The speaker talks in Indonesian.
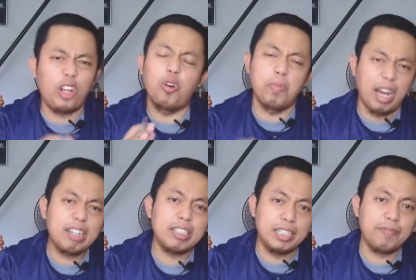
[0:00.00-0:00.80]
nego
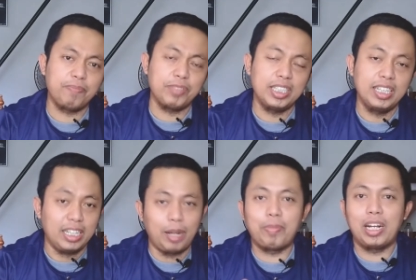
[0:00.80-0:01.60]
banget ya
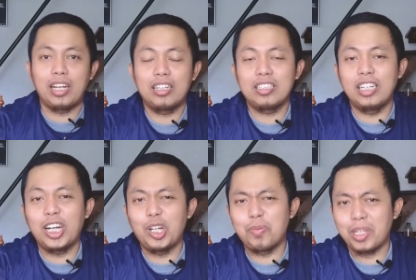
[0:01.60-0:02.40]
gampang lah
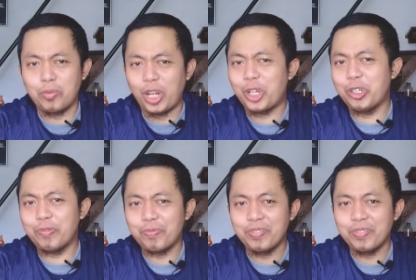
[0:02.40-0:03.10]
jadi kalau misalnya mau nego